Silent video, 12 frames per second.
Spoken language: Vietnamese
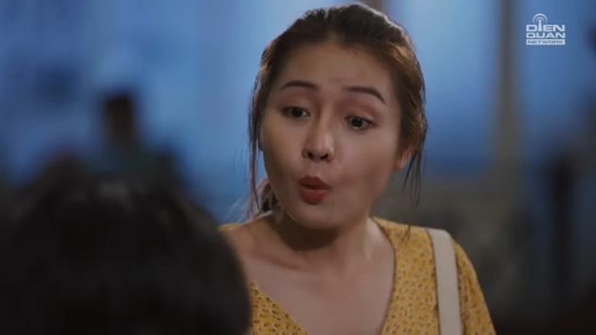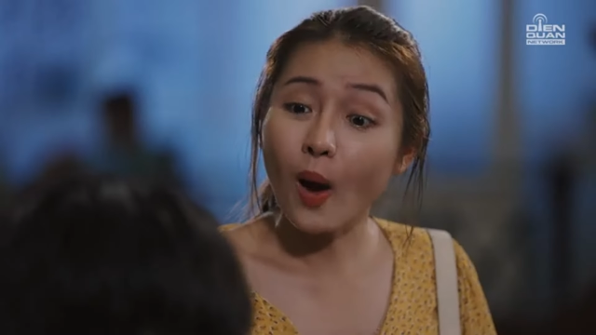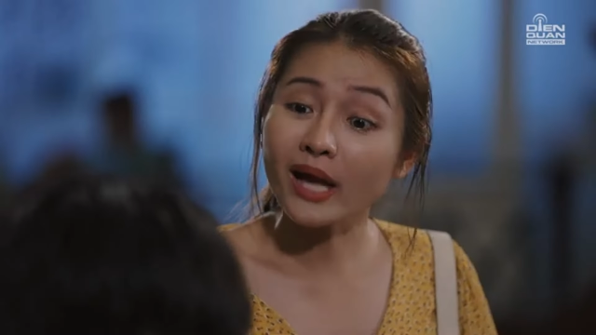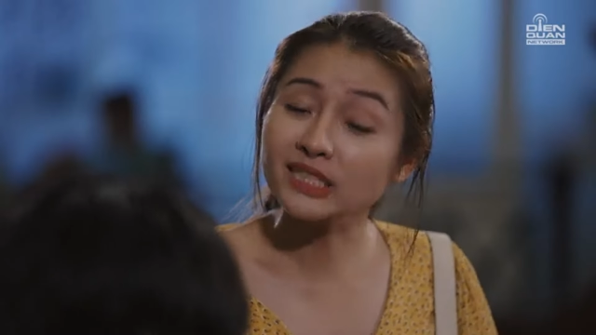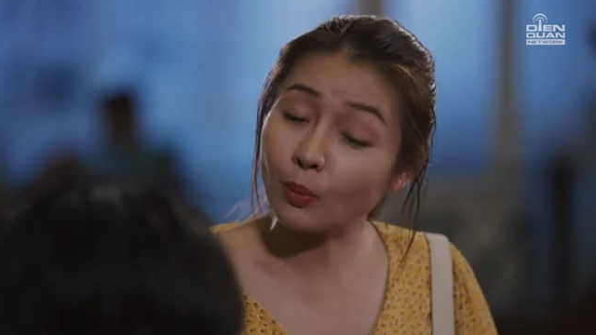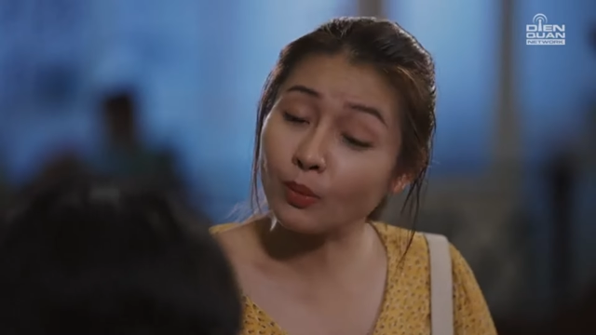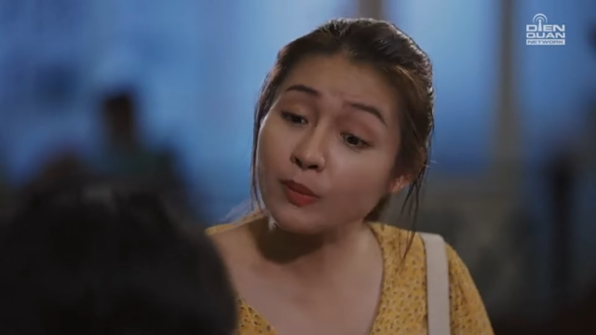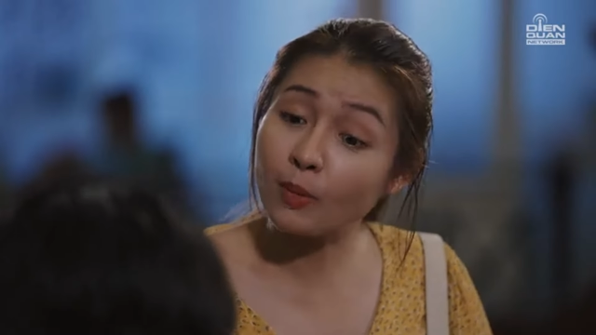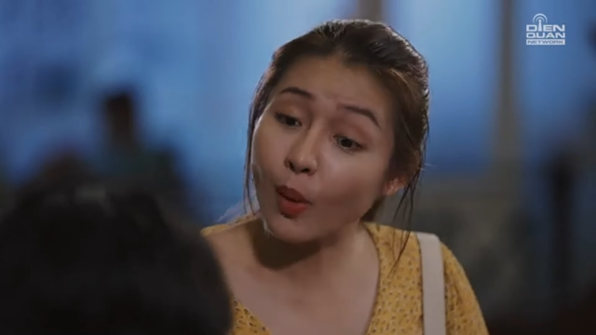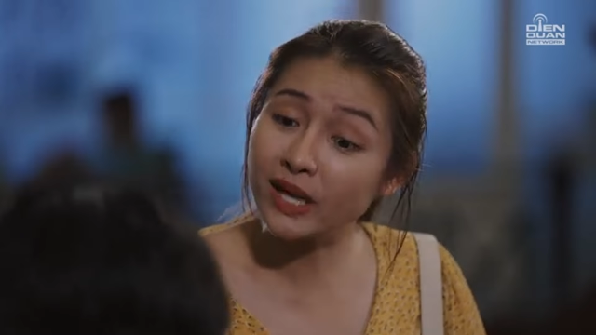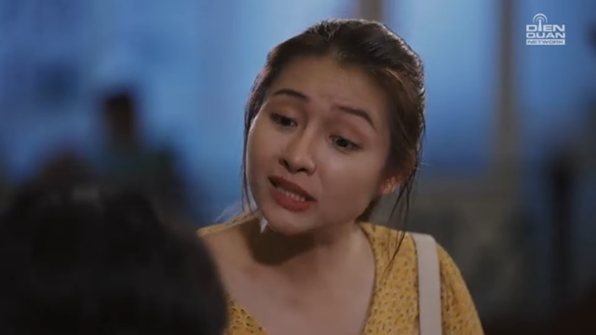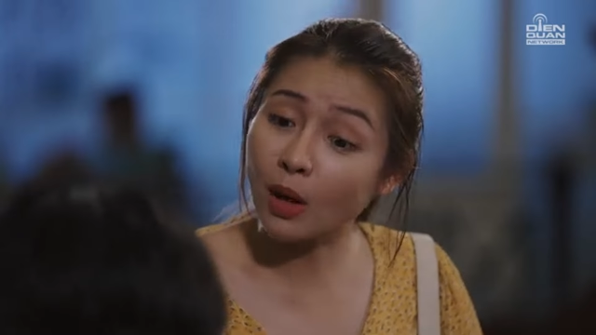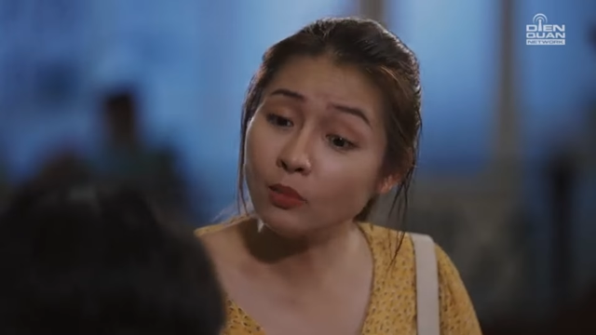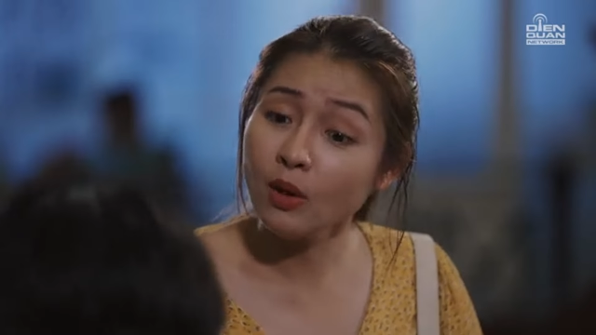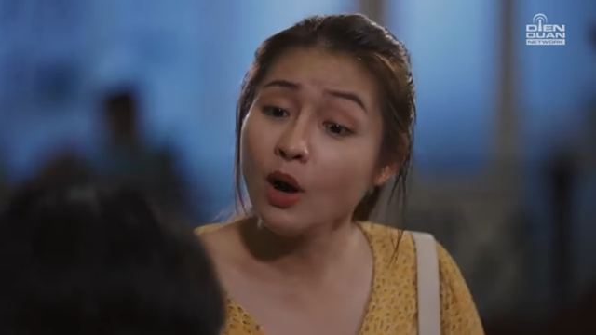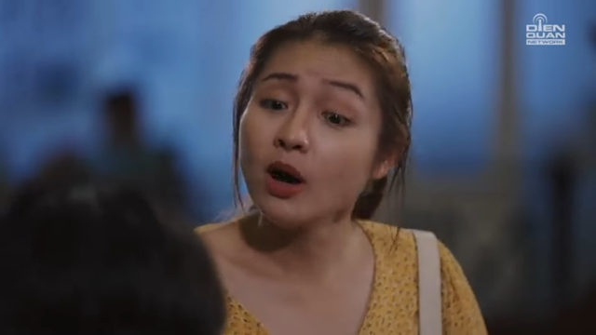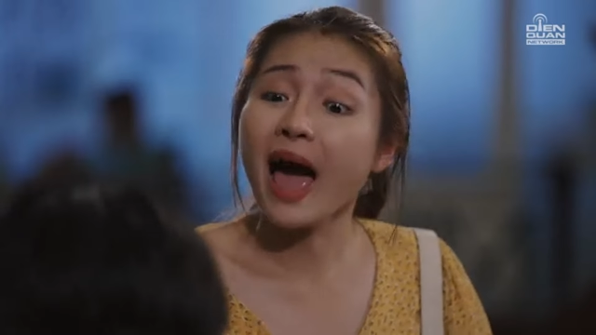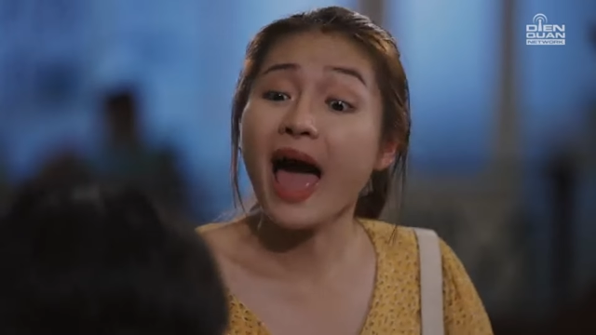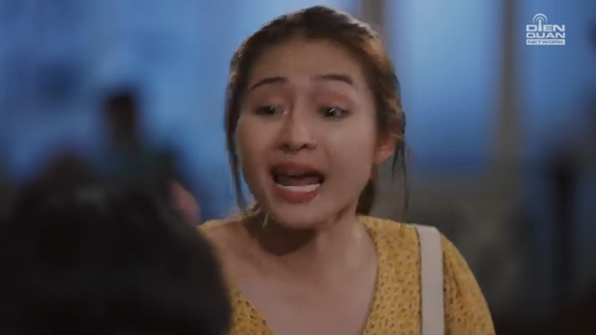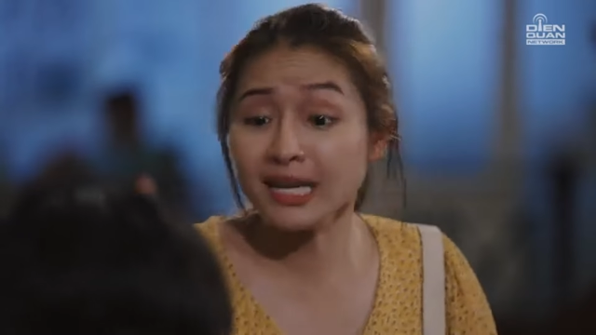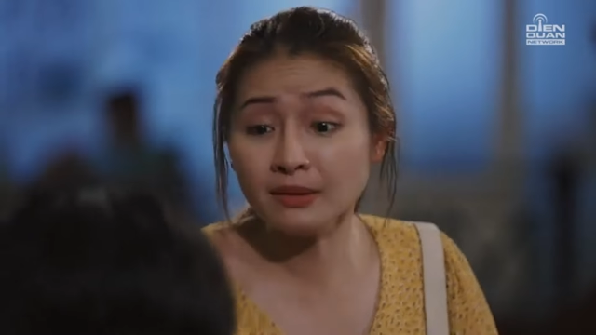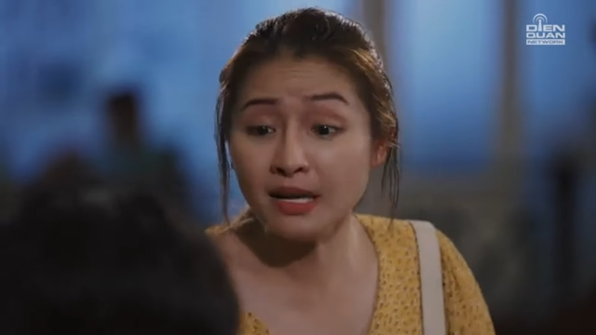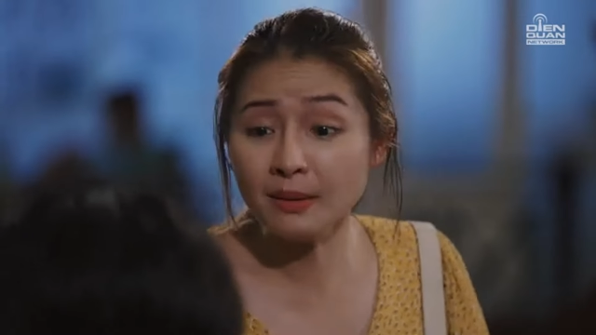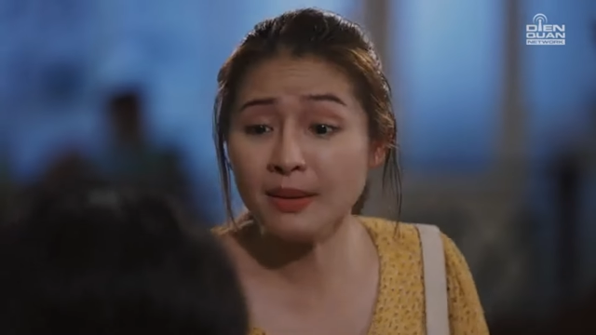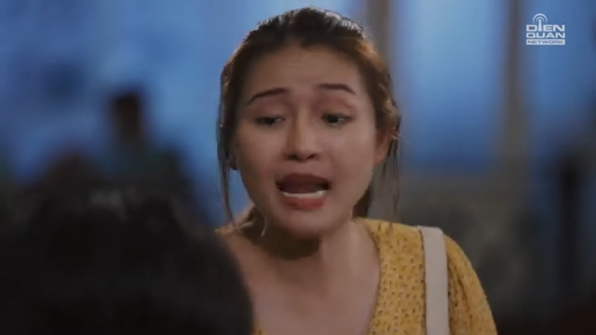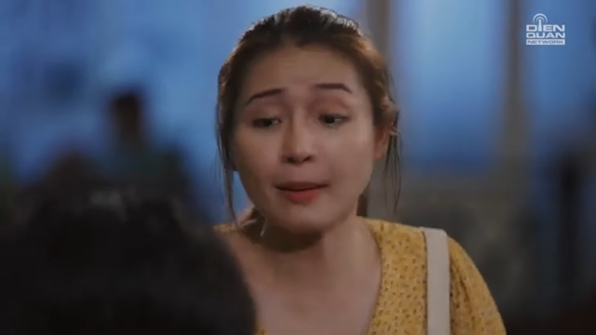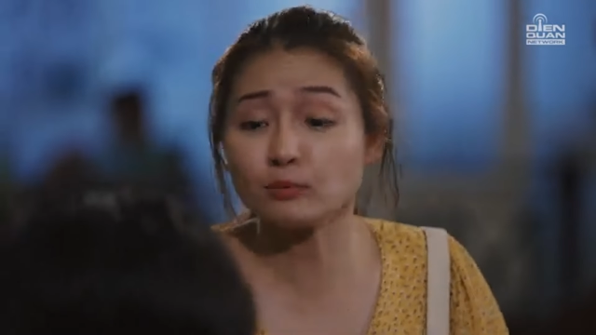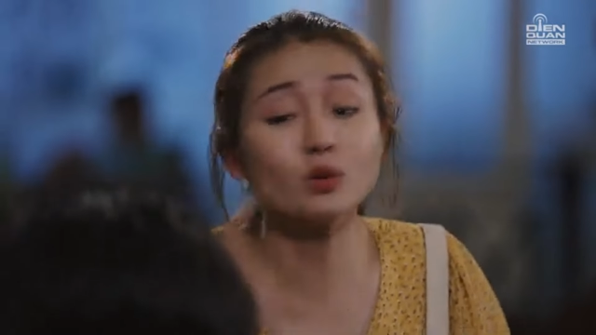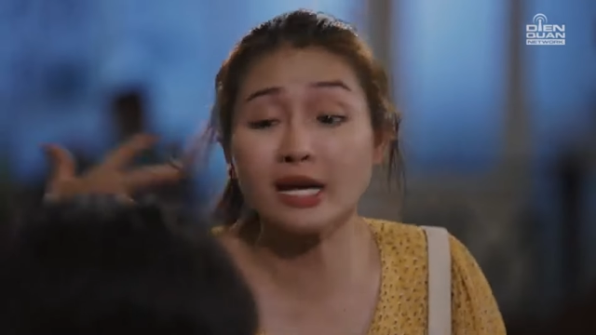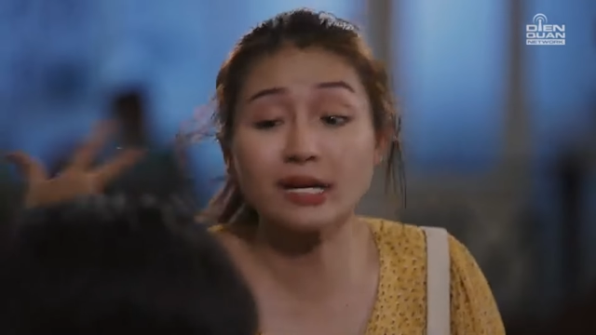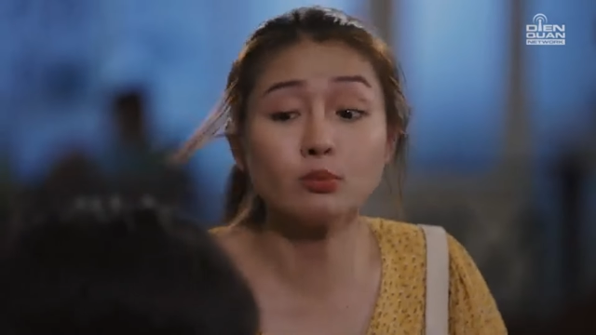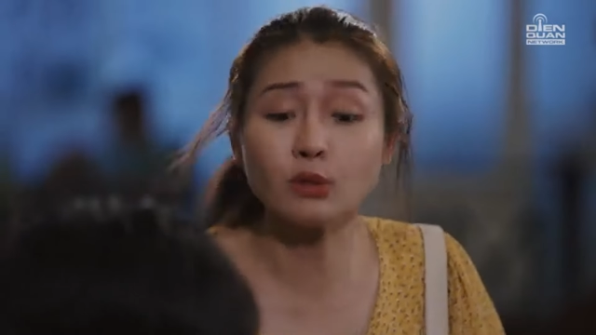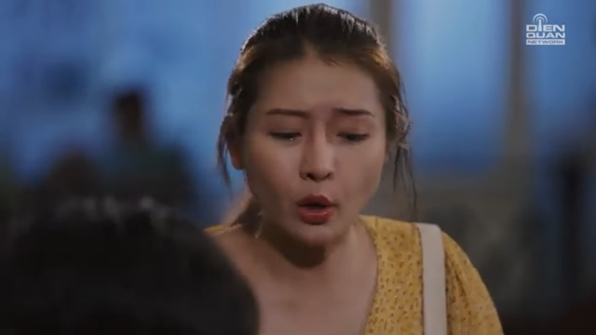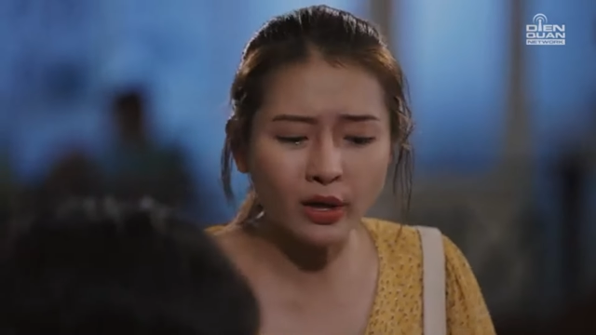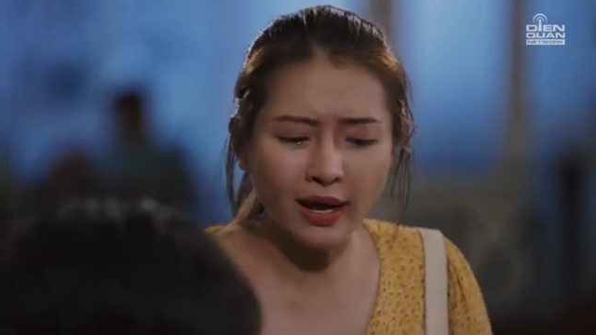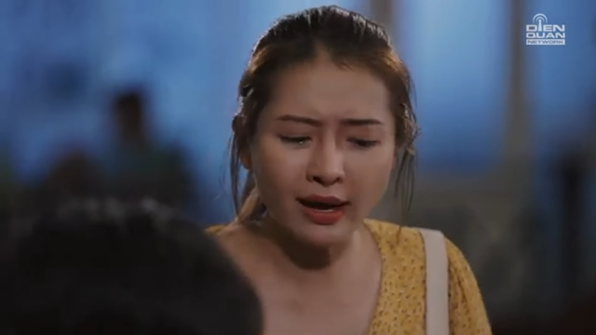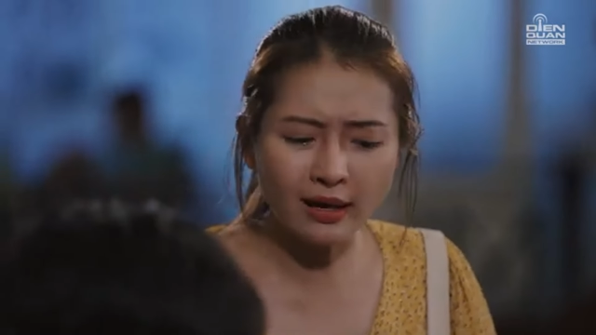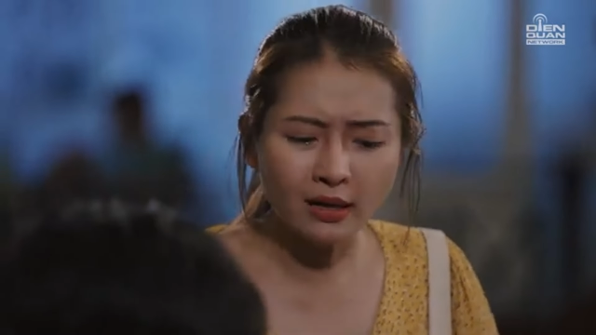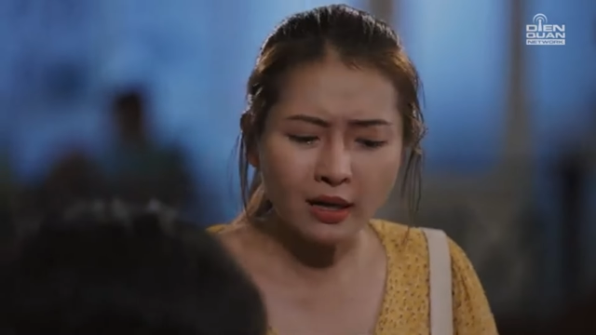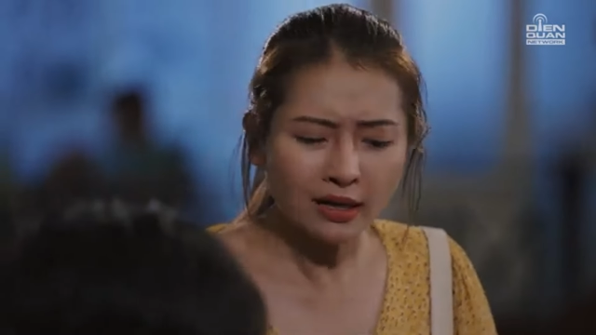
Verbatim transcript: Quan trọng cái gì mà quan trọng? Anh á, mới làm tôi ra nông nổi này á.